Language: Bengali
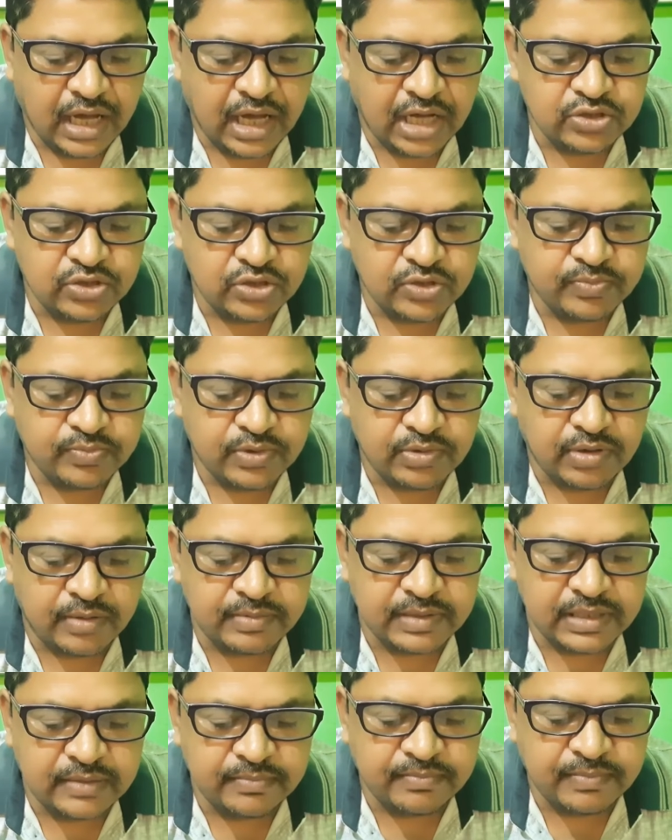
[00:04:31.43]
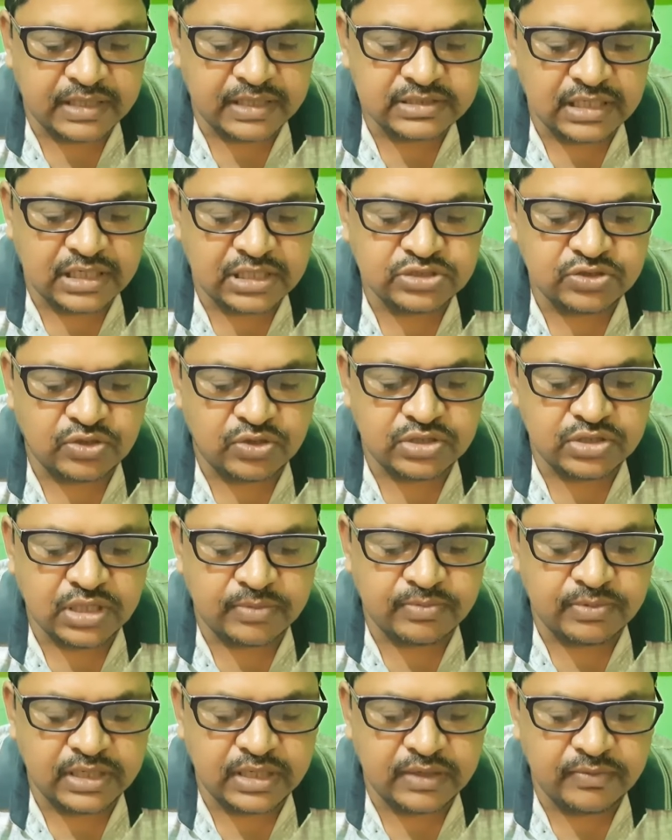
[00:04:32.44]
আলোর প্রভাবে পাতার
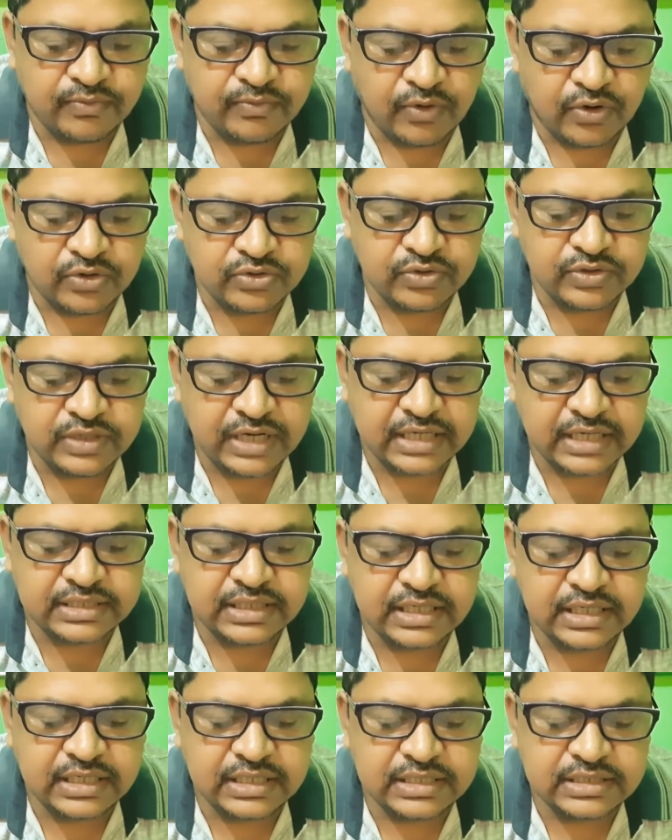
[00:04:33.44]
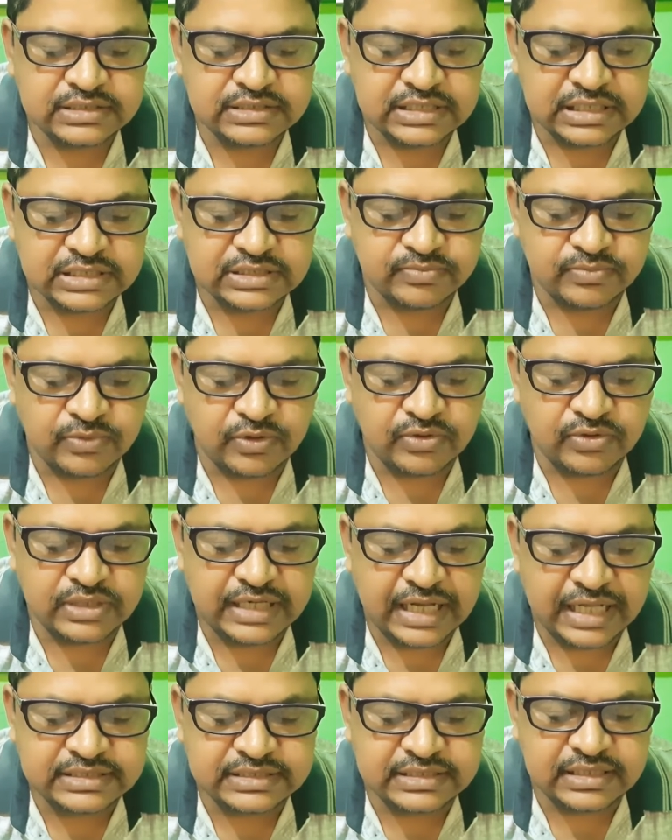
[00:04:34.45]
চলনকে বলে ফটোট্যাক্টিক
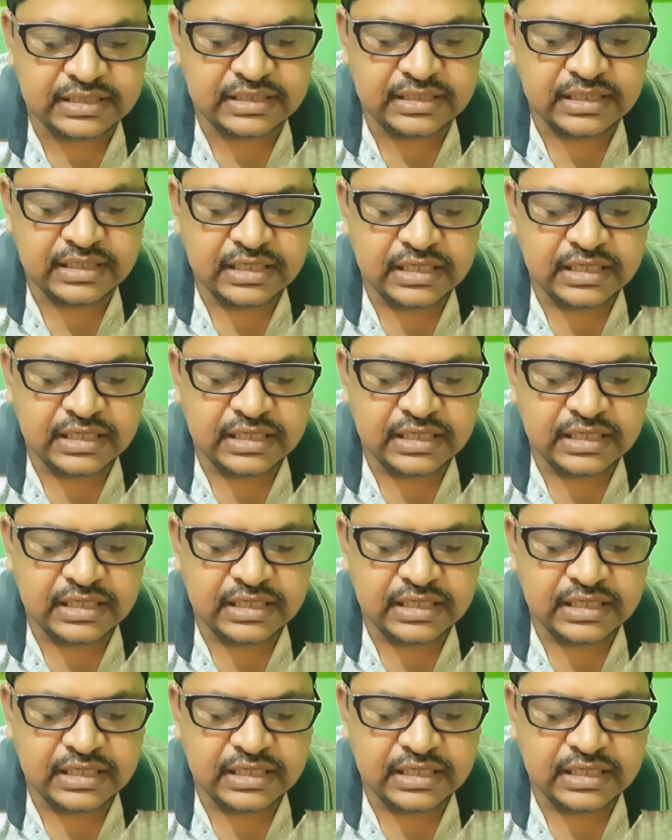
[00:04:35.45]
সিসমোনাস্টি